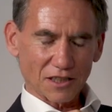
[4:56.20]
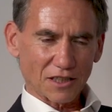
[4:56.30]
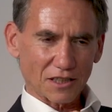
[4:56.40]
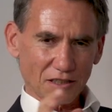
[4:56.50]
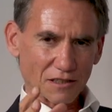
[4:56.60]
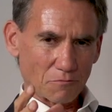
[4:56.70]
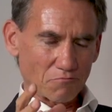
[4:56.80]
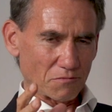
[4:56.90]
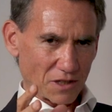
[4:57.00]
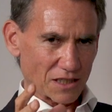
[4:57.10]
wirklich
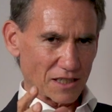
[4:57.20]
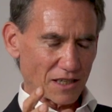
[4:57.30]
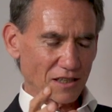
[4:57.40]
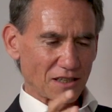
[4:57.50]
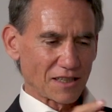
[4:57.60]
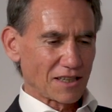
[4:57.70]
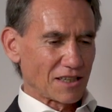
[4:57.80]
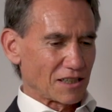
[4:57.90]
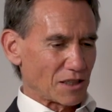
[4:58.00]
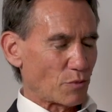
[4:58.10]
ähm, erzähle,
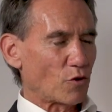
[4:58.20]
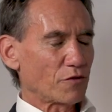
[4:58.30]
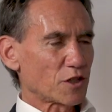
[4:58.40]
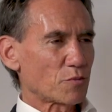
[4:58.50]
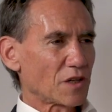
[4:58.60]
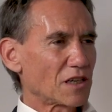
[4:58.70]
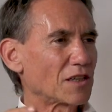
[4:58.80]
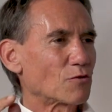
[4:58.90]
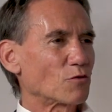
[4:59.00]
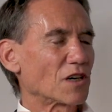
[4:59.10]
die
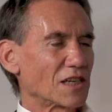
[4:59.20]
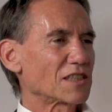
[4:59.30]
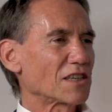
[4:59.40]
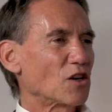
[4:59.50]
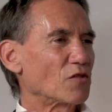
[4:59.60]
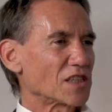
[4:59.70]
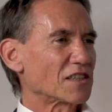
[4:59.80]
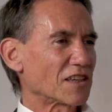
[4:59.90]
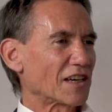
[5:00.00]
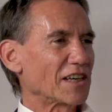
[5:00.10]
Profispieler, die gucken ganz genau,
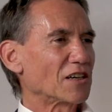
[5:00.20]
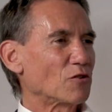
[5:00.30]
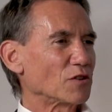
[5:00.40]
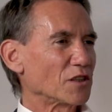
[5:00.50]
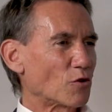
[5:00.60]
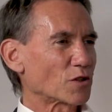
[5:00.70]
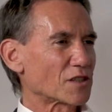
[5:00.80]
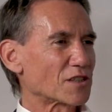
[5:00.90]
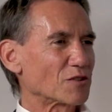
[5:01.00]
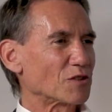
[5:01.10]
was die Trainer und die
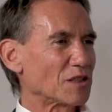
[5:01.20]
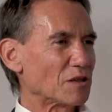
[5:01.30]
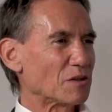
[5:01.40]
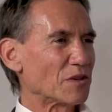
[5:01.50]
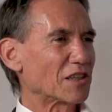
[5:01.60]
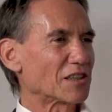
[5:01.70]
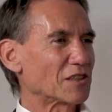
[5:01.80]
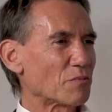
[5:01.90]
Docs und die Medical